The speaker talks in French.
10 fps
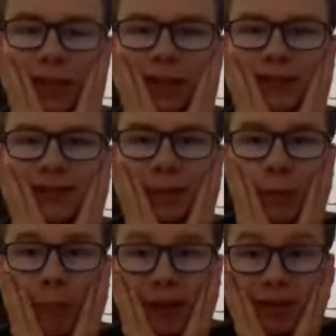elle est
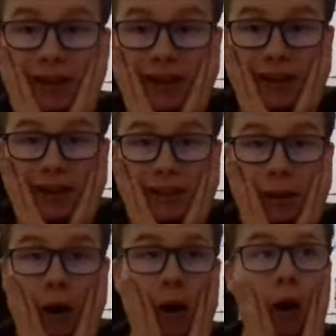tellement
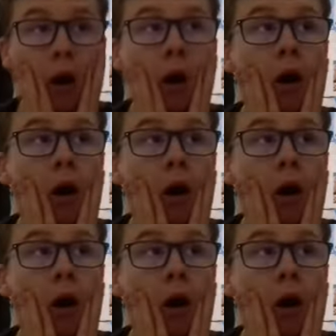patasse oh,